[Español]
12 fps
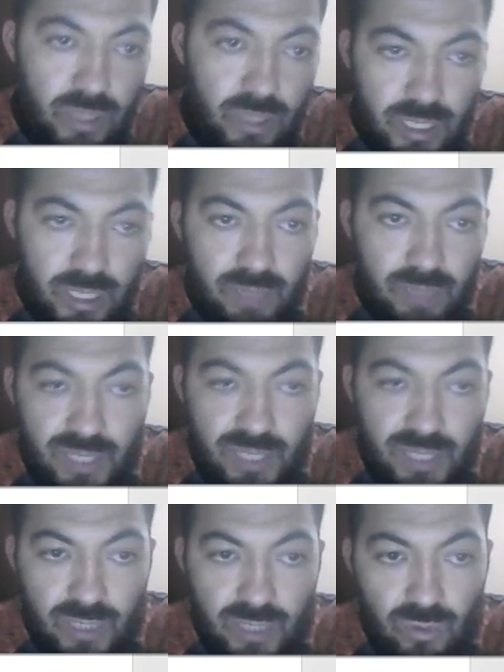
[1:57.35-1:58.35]
identidad
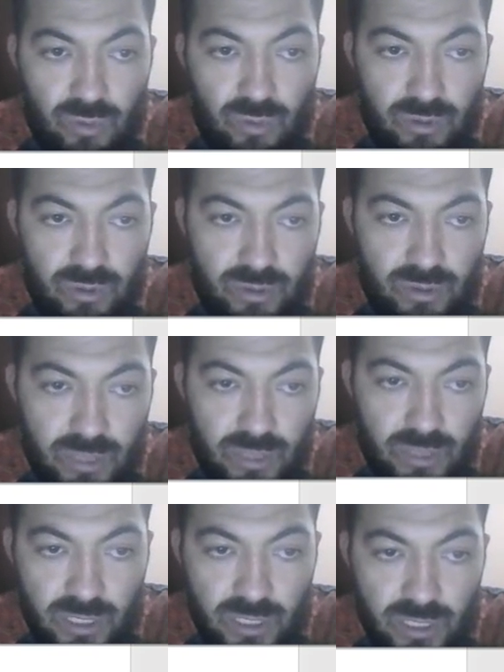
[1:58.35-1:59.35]
empieza en 1,
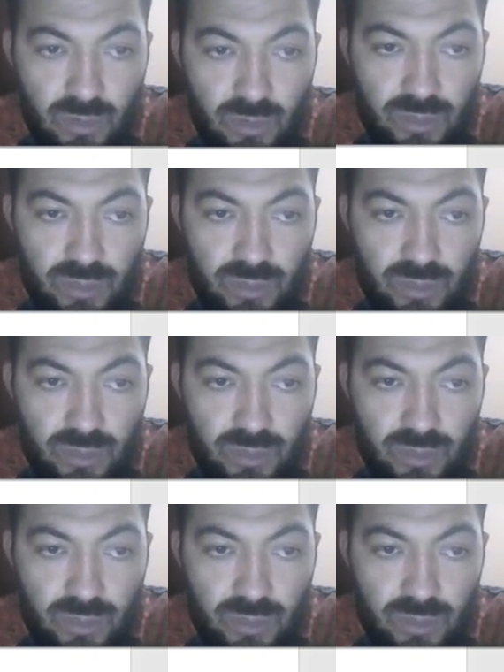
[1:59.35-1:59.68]
el cuarto